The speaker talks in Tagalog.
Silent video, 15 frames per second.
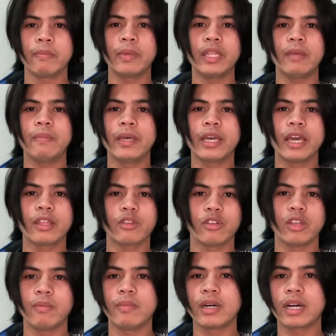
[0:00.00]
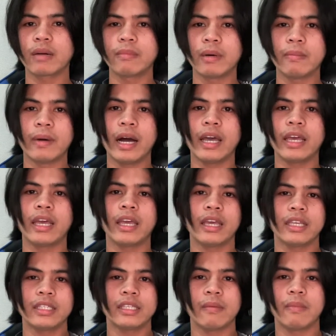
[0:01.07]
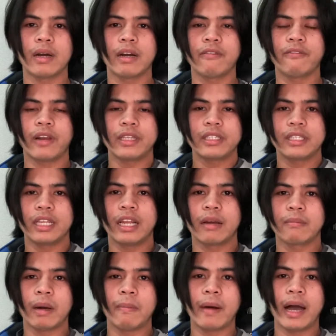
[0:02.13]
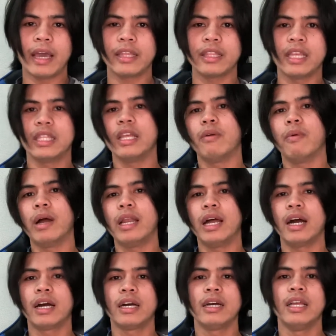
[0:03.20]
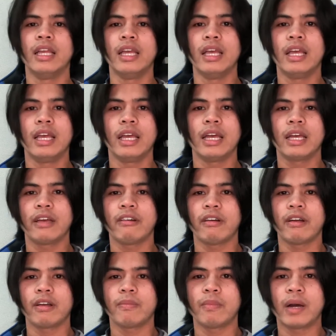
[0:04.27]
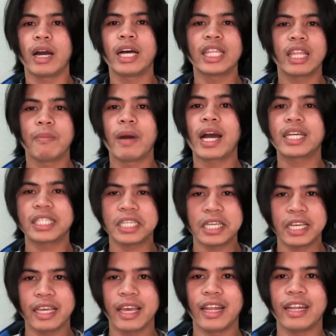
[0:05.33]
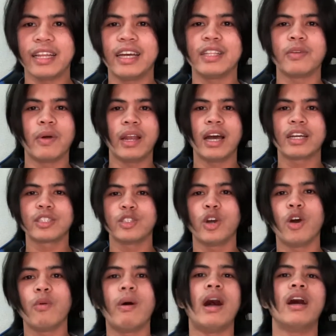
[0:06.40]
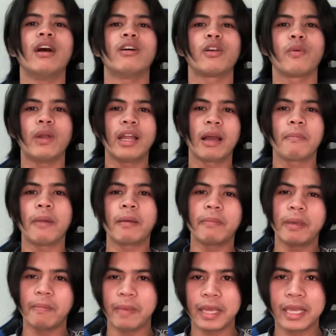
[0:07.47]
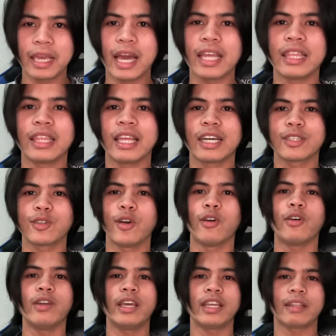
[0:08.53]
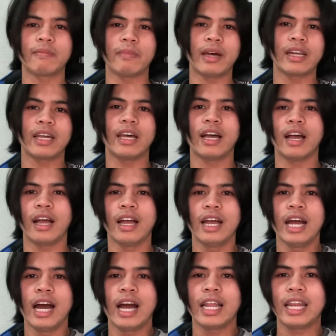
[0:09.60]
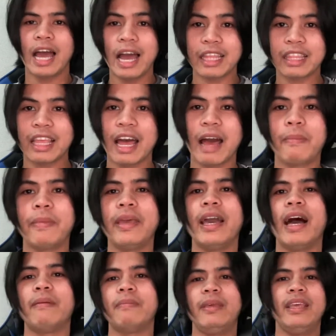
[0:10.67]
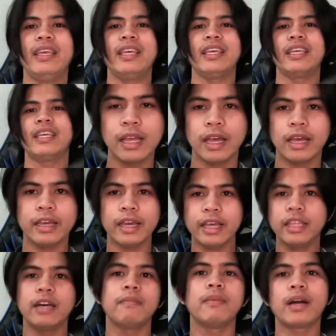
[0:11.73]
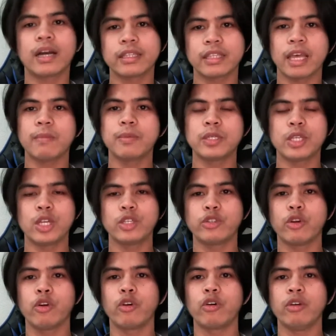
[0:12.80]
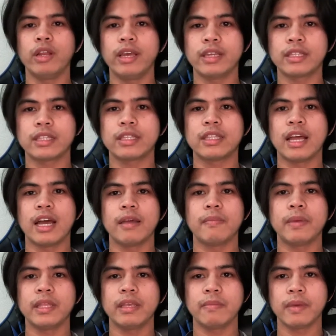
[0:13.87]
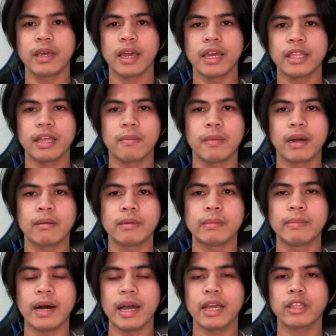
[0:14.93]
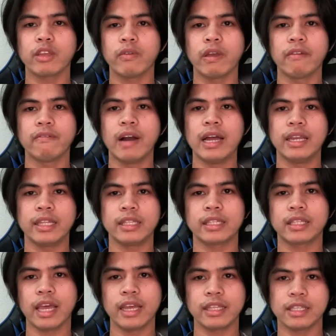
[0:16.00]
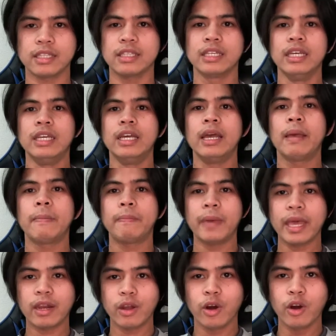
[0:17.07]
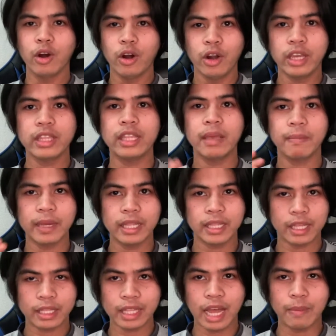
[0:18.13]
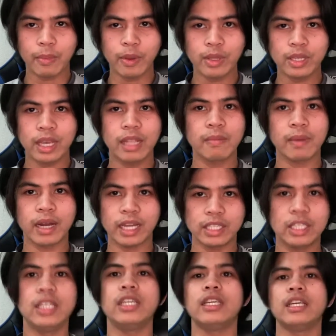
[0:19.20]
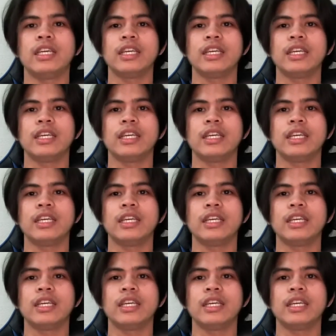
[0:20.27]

Binibigay ito ng mga babae sa mga friends nilang babae din na walang mga na mga single yan, walang jowa or walang pagbibigyan ng chocolate para lahat happy-happy. Ayan ang mga types ng chocolate na binibigay ng mga babae tuwing Valentine's. Pero, hindi pa natatapos yan mga chi.